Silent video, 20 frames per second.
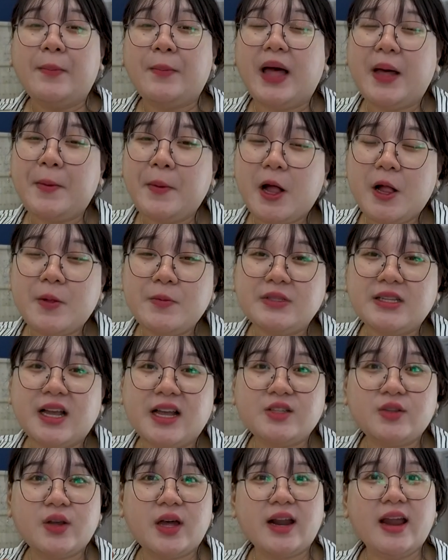Maaf kalau
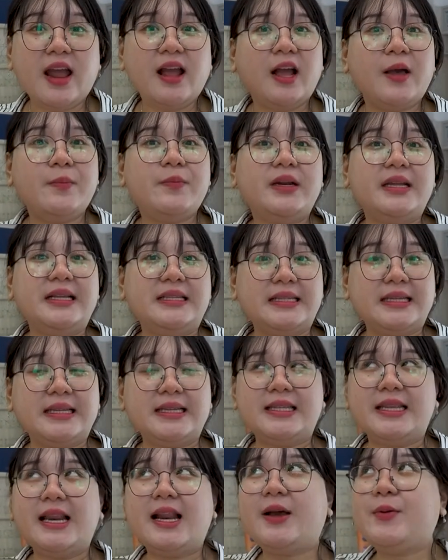misalkan suaranya agak berisik
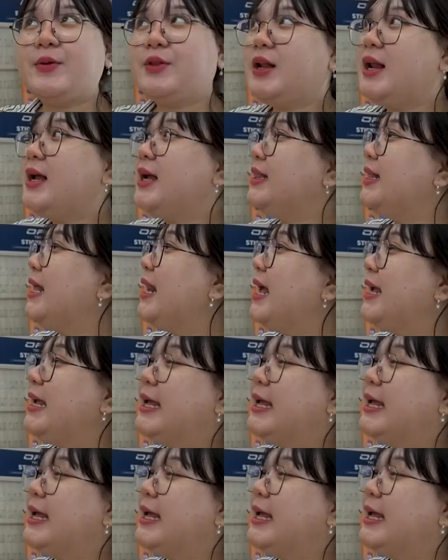di sini kebetulan kita